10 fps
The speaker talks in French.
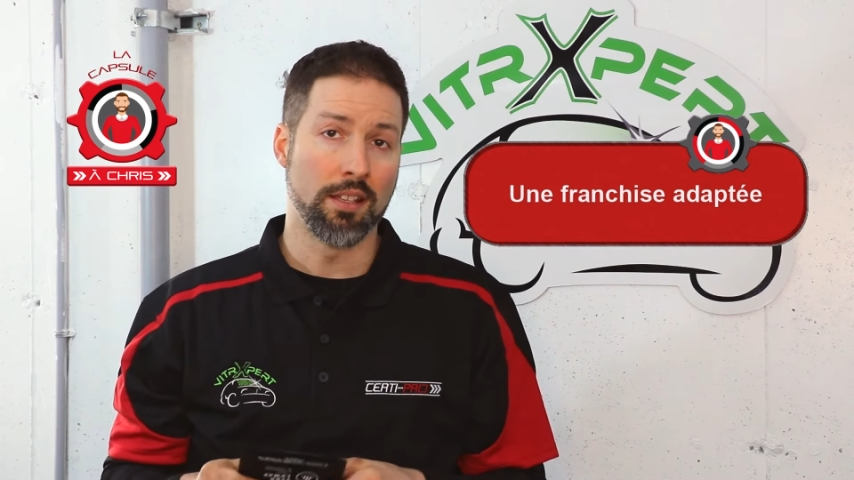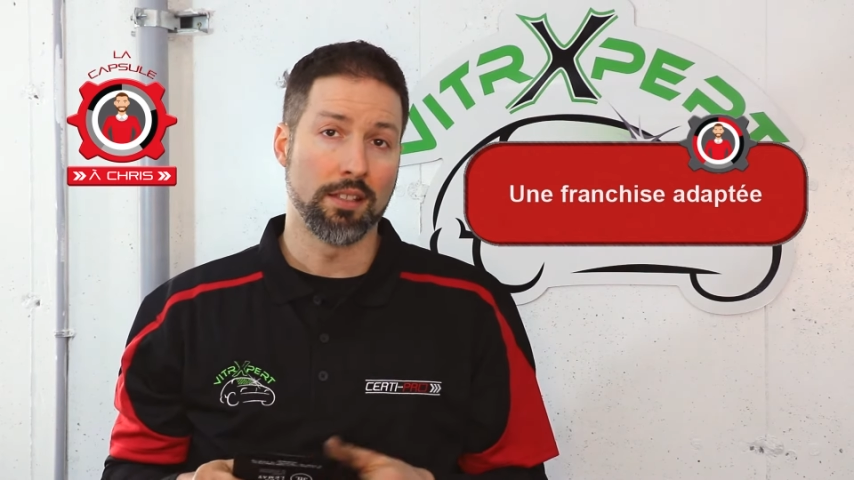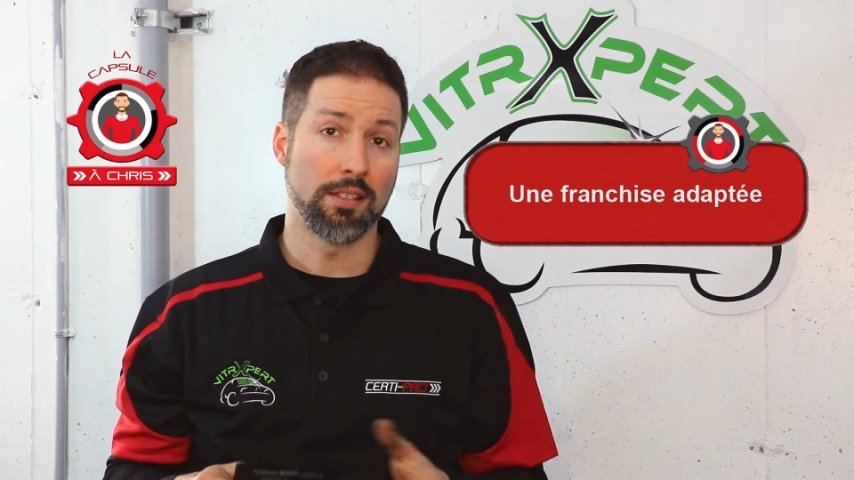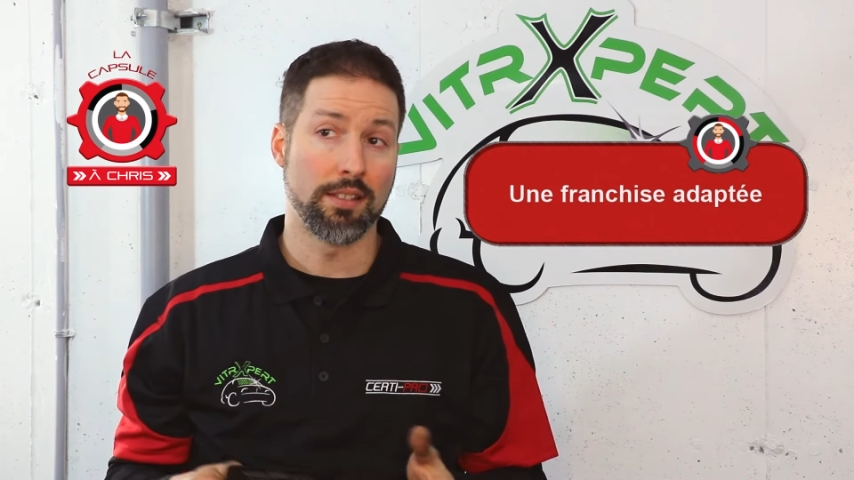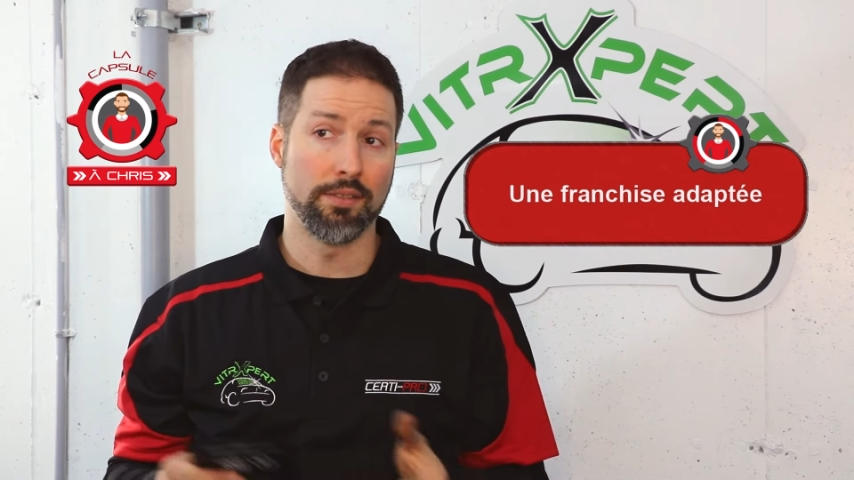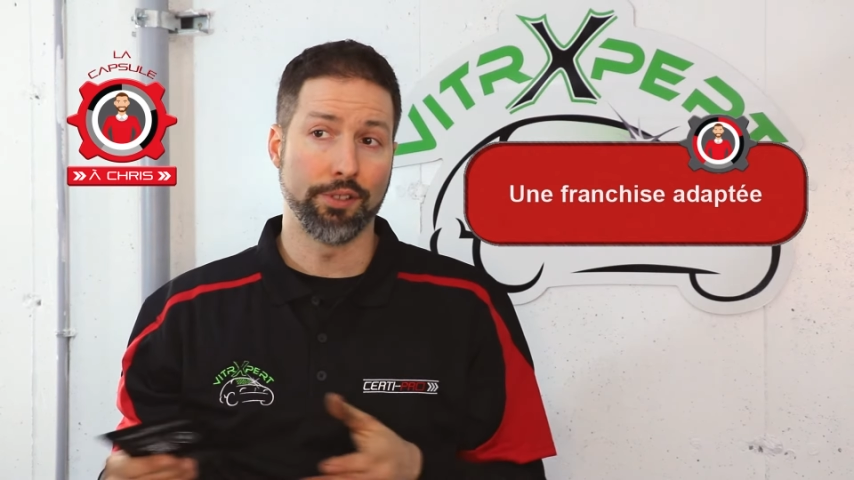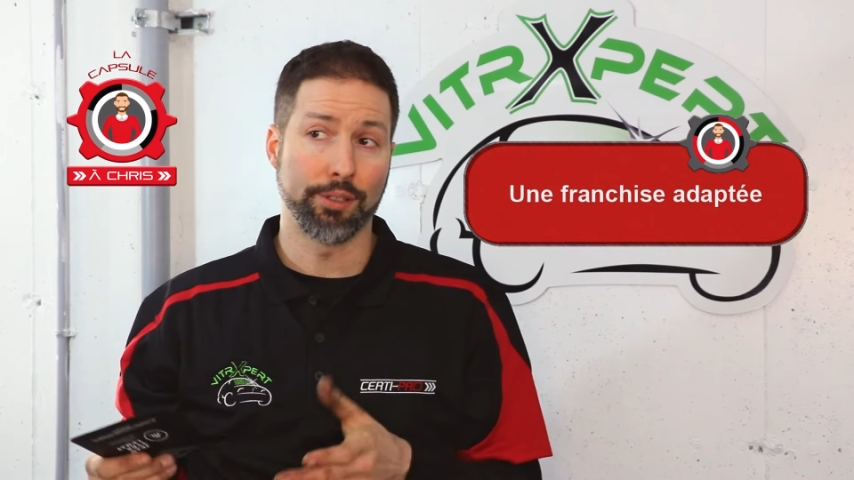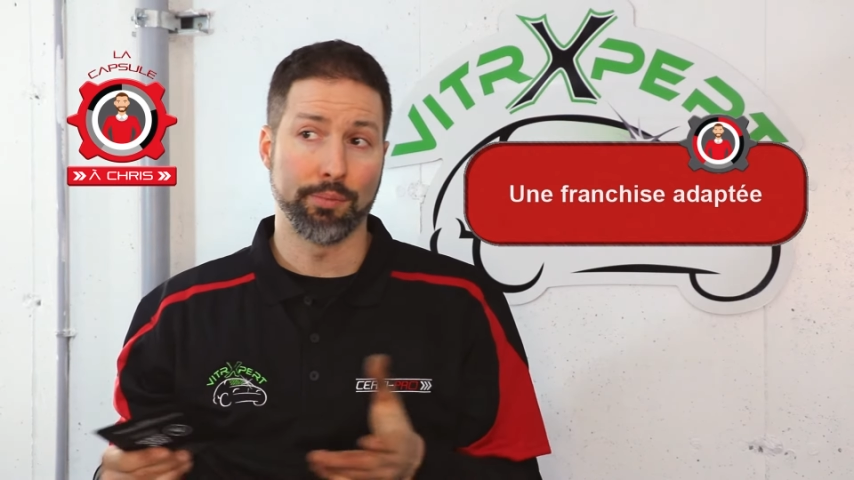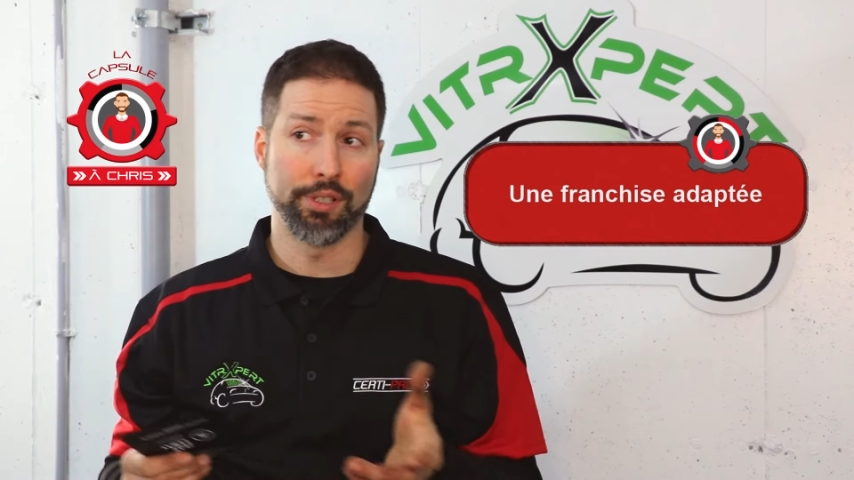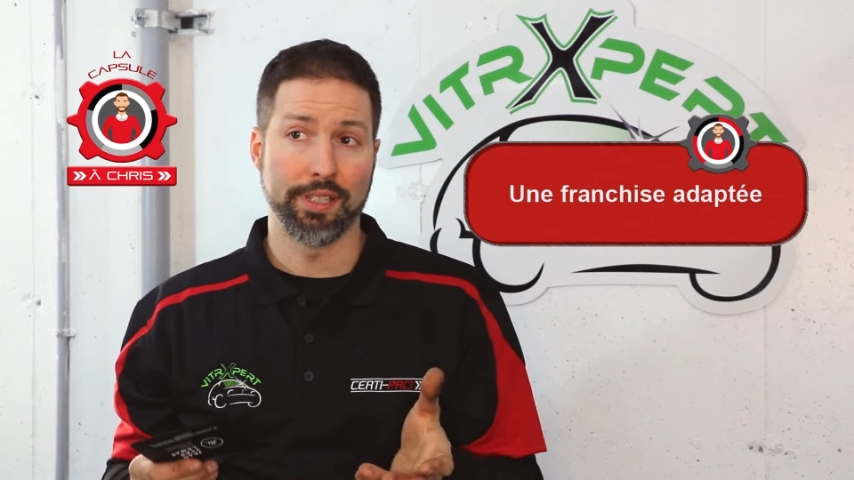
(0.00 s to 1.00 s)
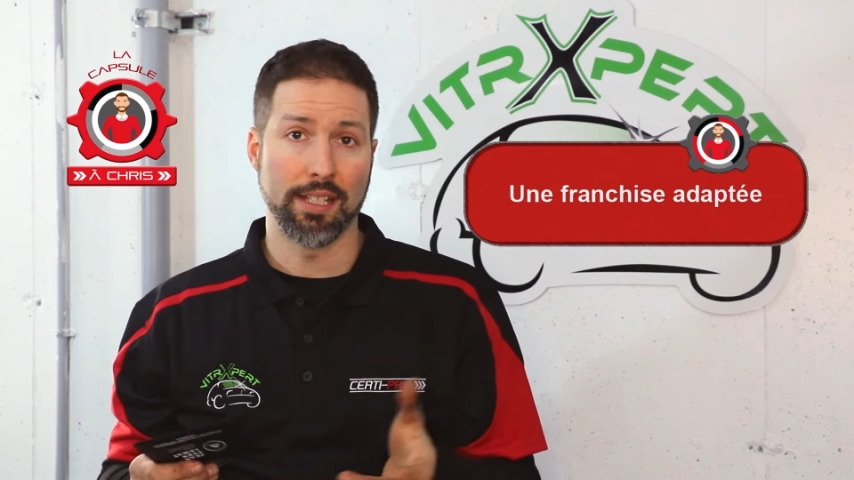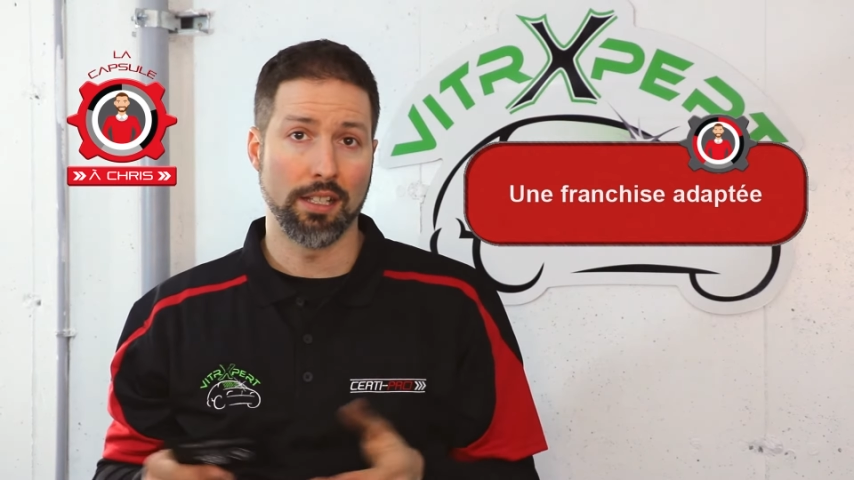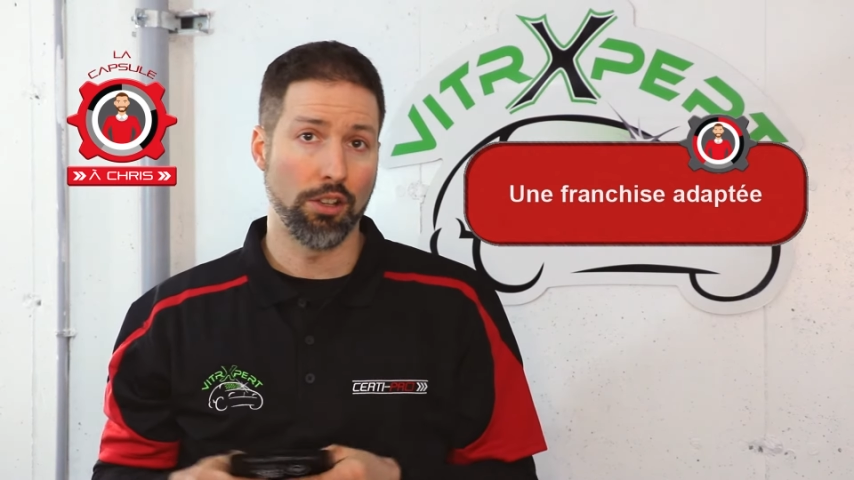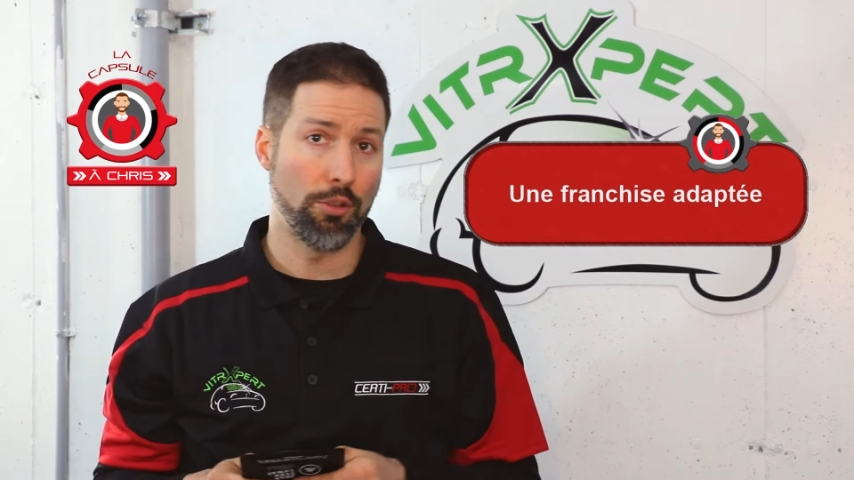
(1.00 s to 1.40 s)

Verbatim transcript: si votre modèle a